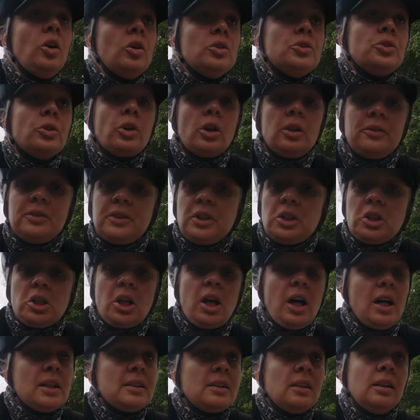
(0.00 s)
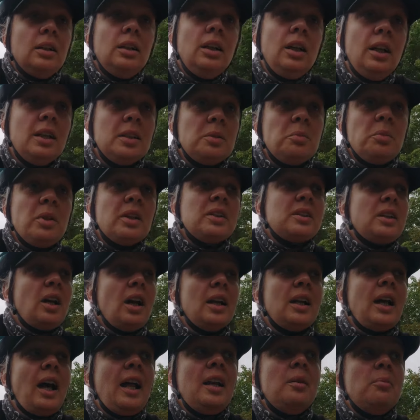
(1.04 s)
Und zurück auf die Straße. Das ist mir jetzt
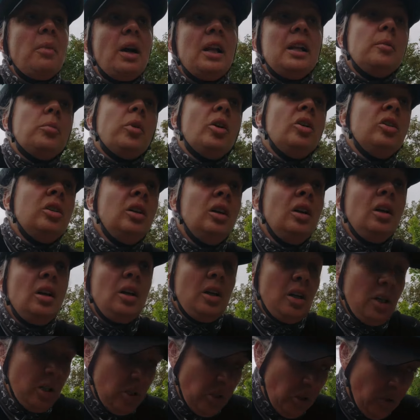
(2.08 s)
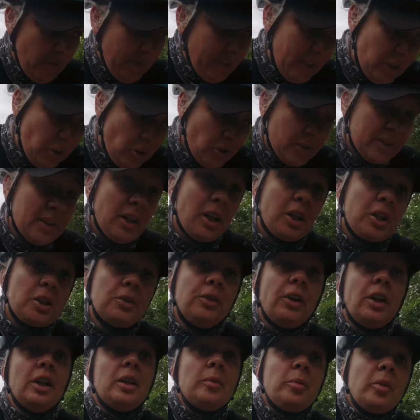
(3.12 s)
gerade alle mal lieber. Wenn ich schon sage,
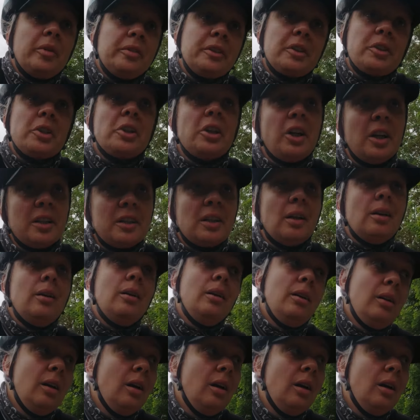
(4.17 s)
ich fahre lieber auf der Straße.